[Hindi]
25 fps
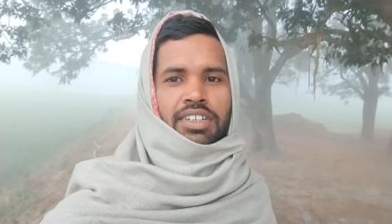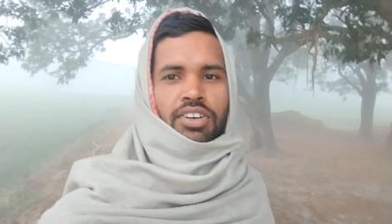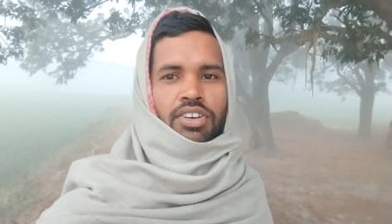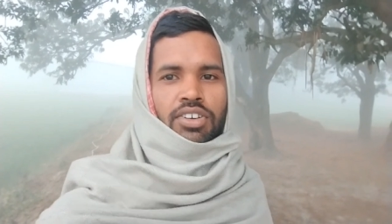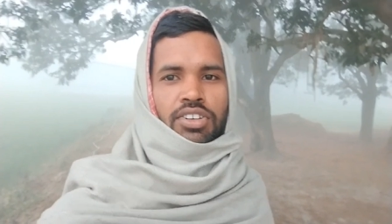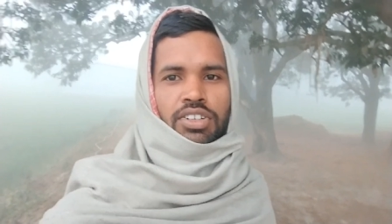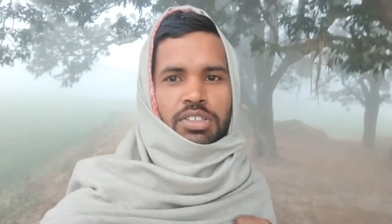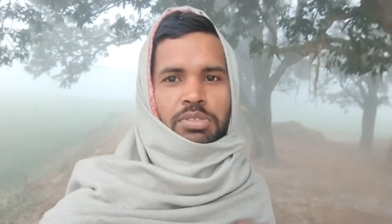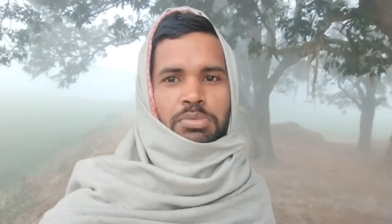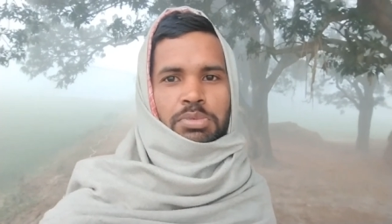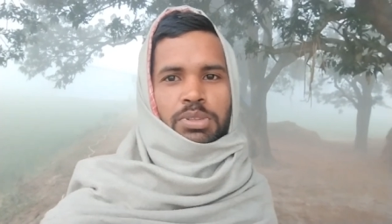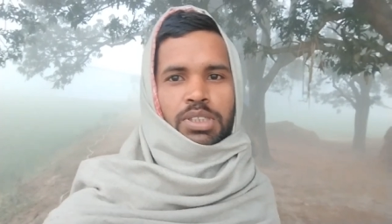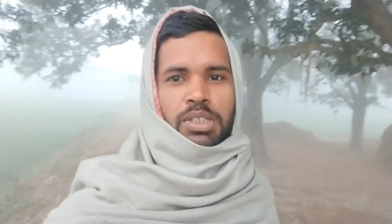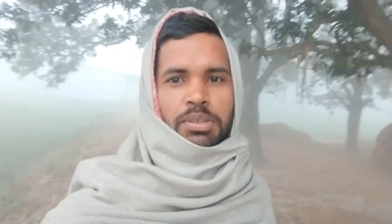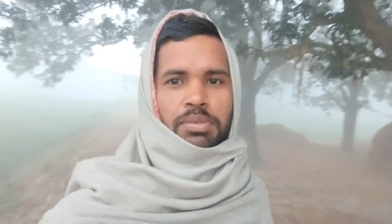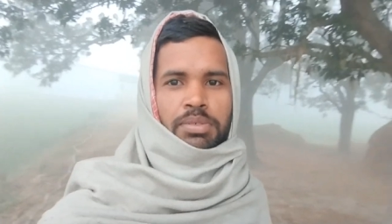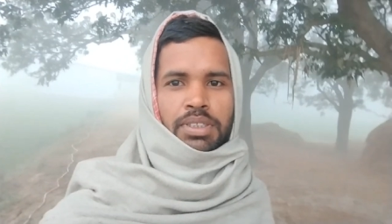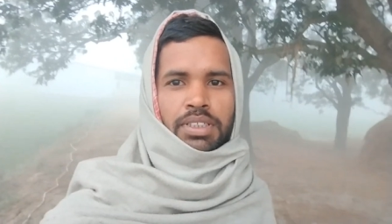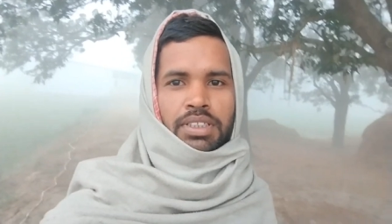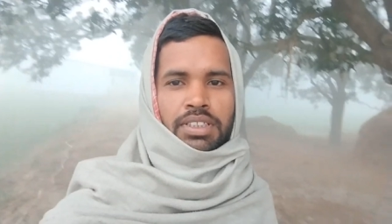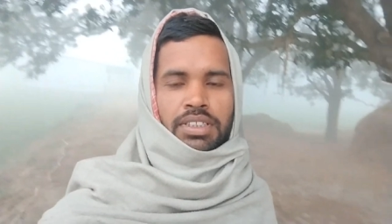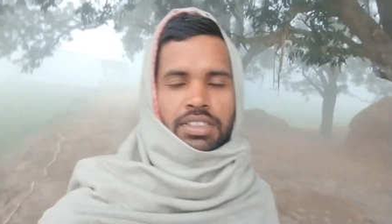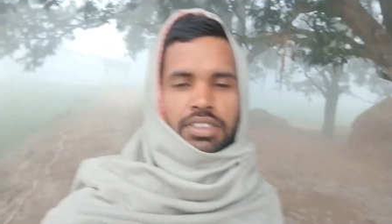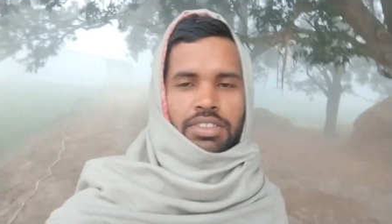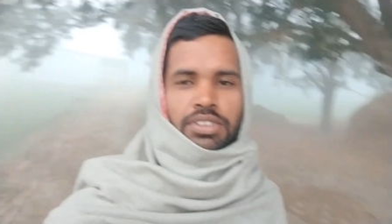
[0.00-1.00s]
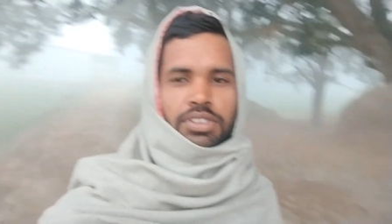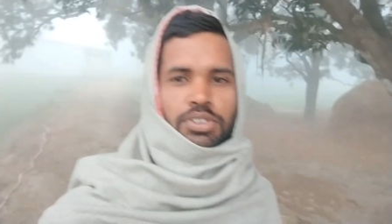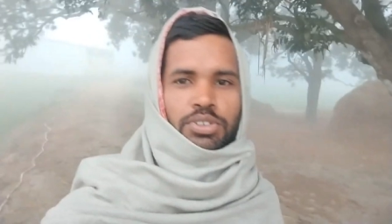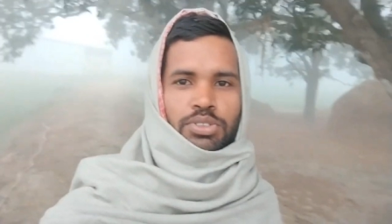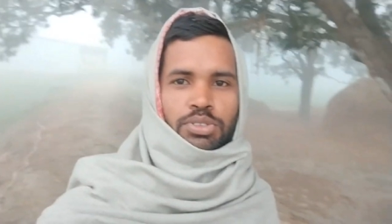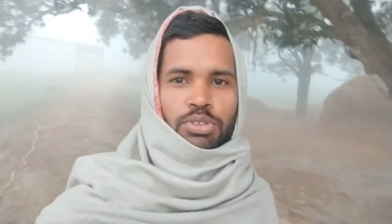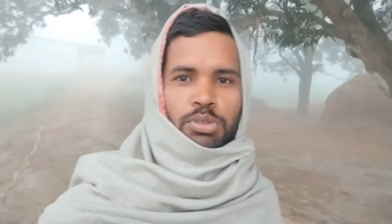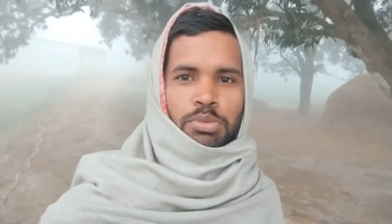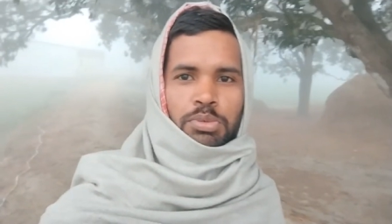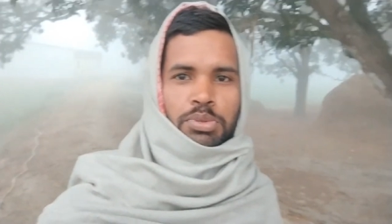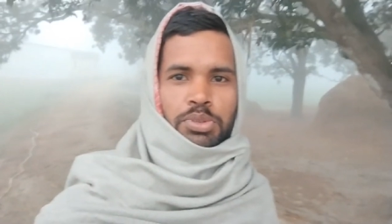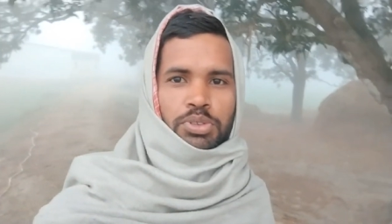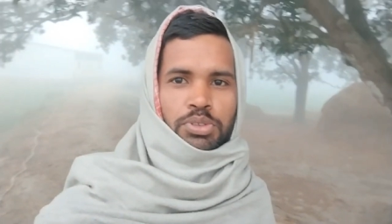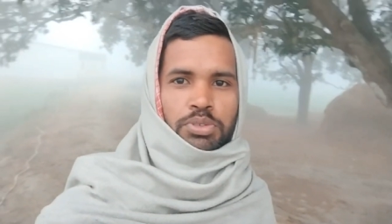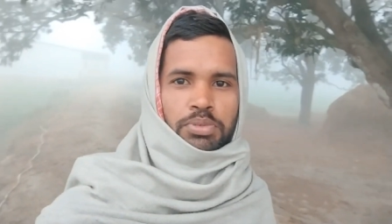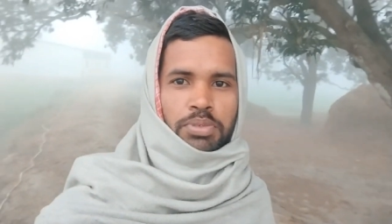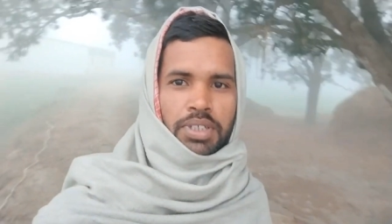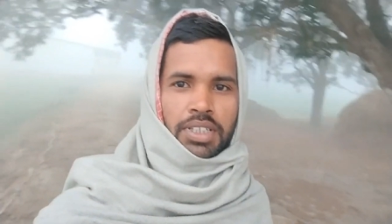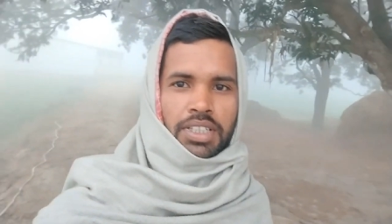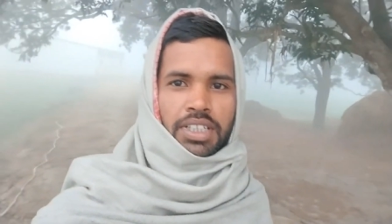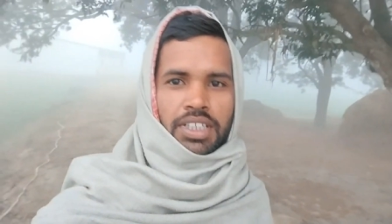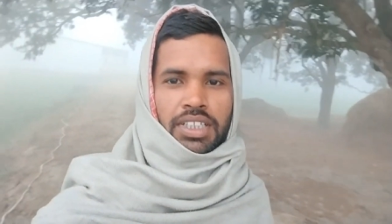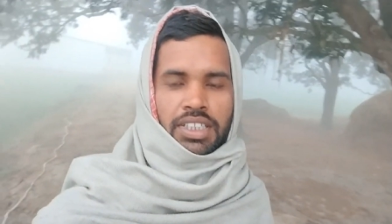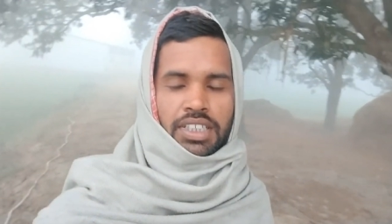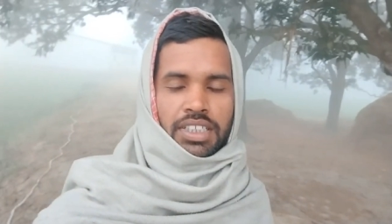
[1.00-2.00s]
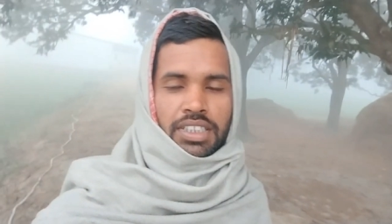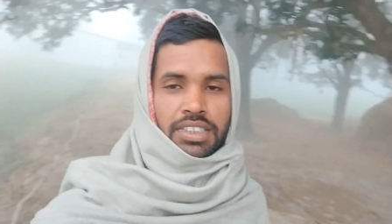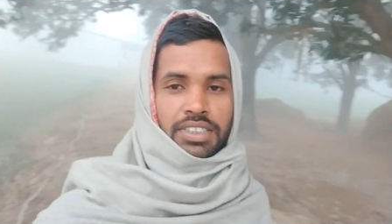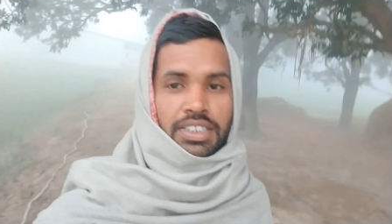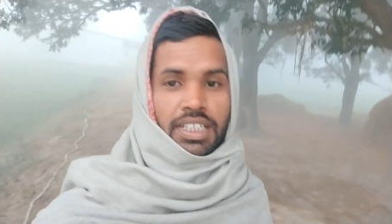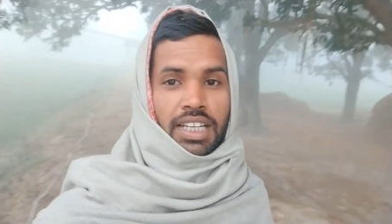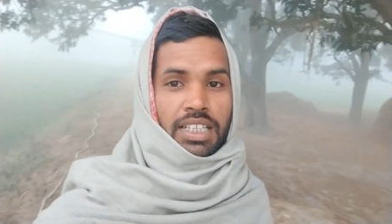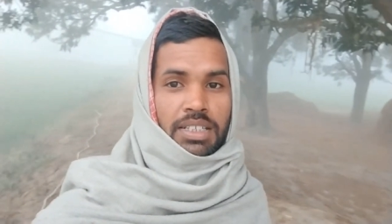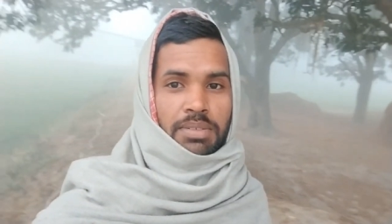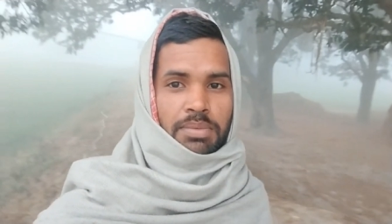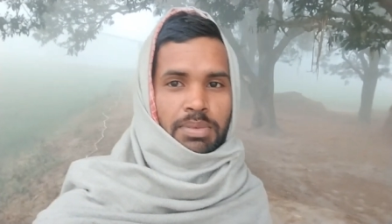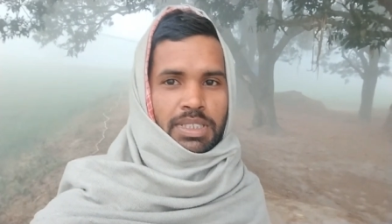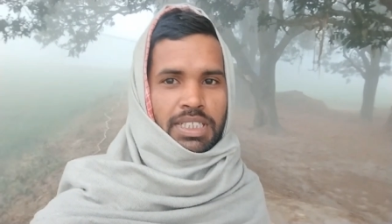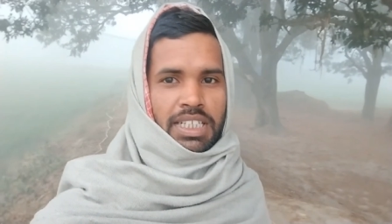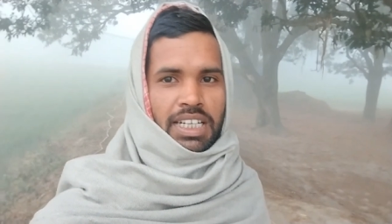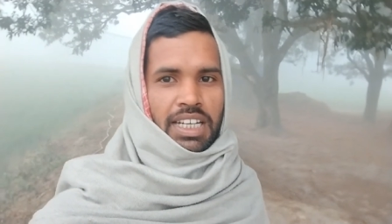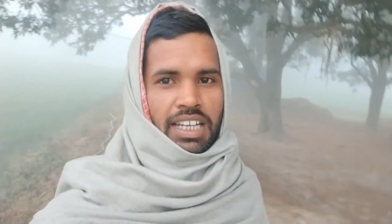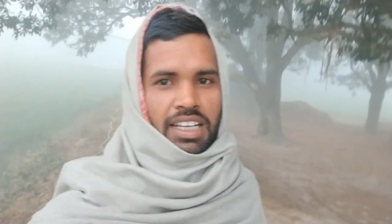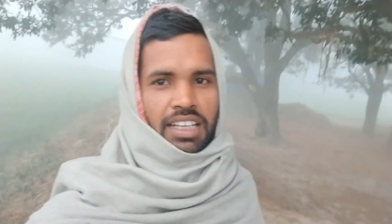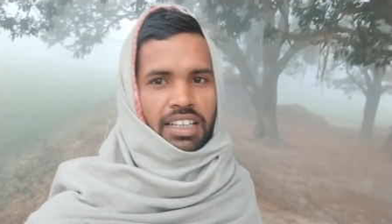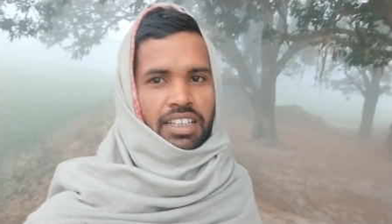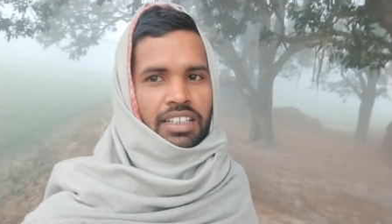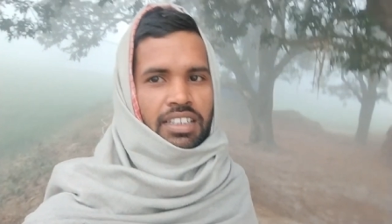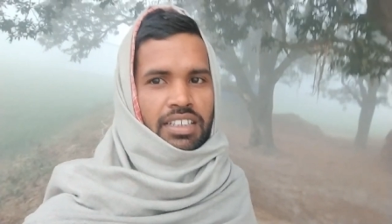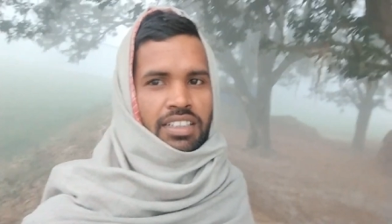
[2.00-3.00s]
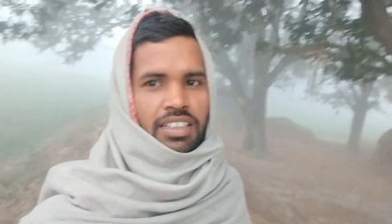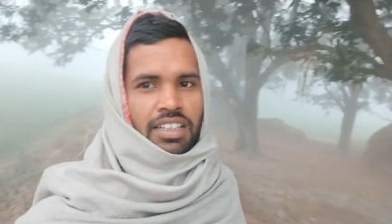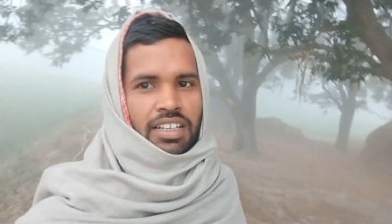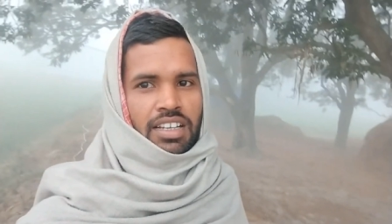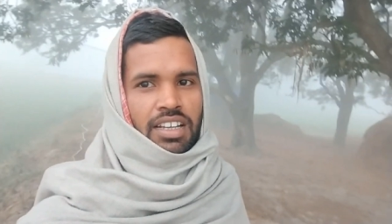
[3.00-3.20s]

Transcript: से एक और न्यू वीडियो में दोस्तों अभी सुबह के सात बज रहा है